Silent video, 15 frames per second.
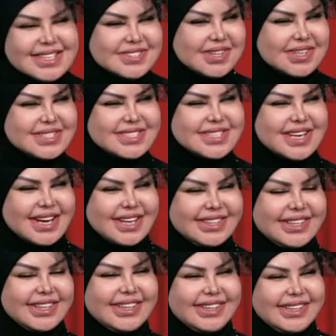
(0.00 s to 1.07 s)
أنت وحشتيني إيه
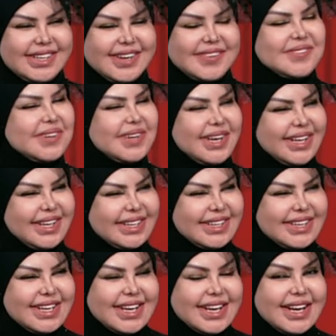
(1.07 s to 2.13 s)
أكتر إيه الحلاوة دي؟
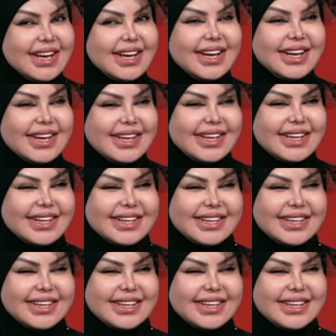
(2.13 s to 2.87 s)
وإيه